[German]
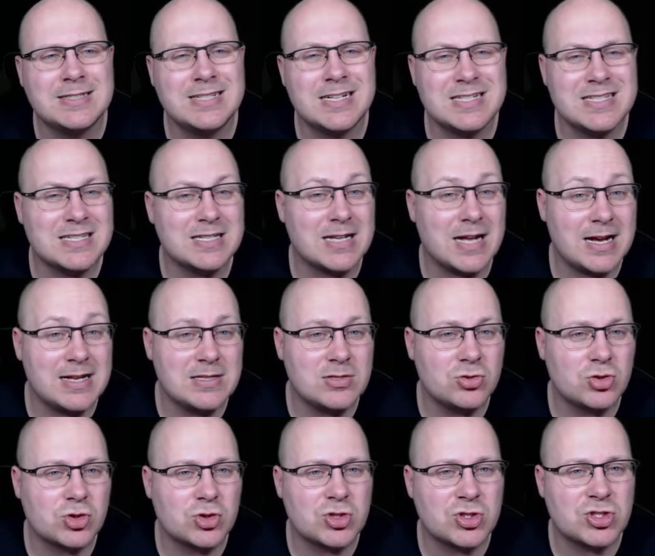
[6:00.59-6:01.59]
Dann hat sie halt
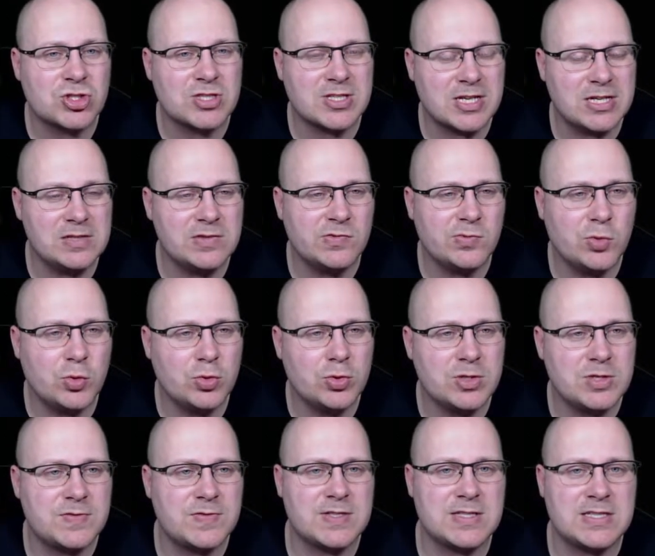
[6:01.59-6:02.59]

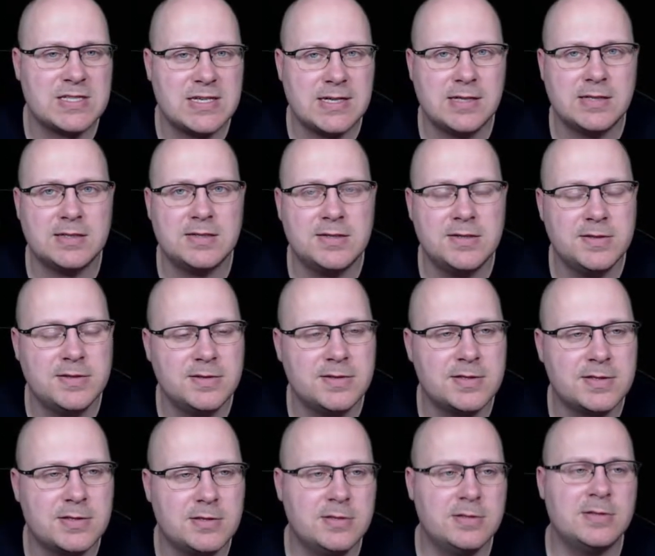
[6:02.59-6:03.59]
Einzelschuss-Salve-Modus, was sehr
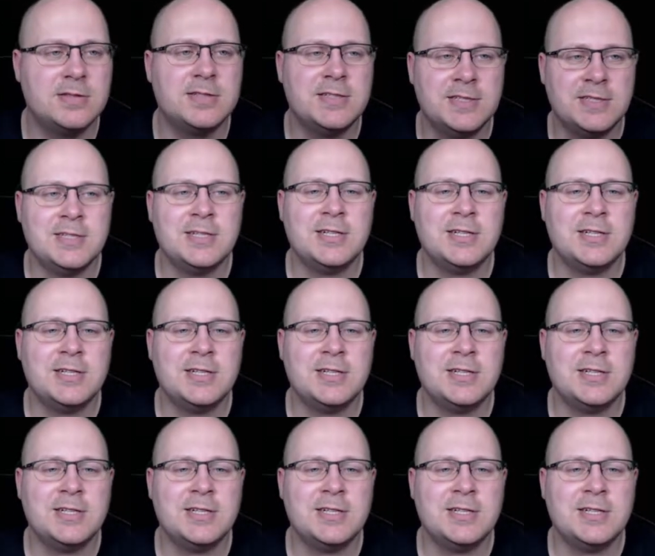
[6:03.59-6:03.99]
irritierend ist.